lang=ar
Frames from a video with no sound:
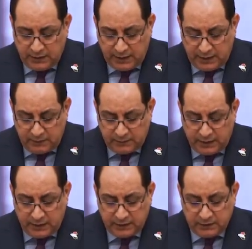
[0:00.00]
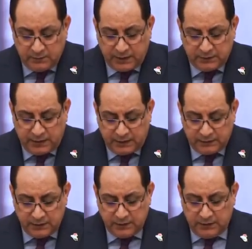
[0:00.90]
الى امانه
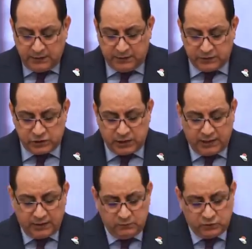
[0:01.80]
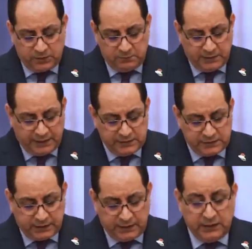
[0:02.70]
بغداد لانشاء مجمع
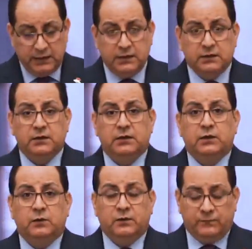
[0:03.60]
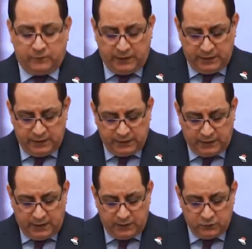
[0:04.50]
سكني وفقا
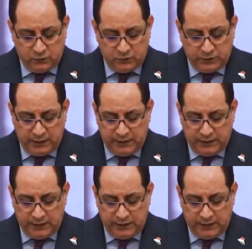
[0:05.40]
لقانون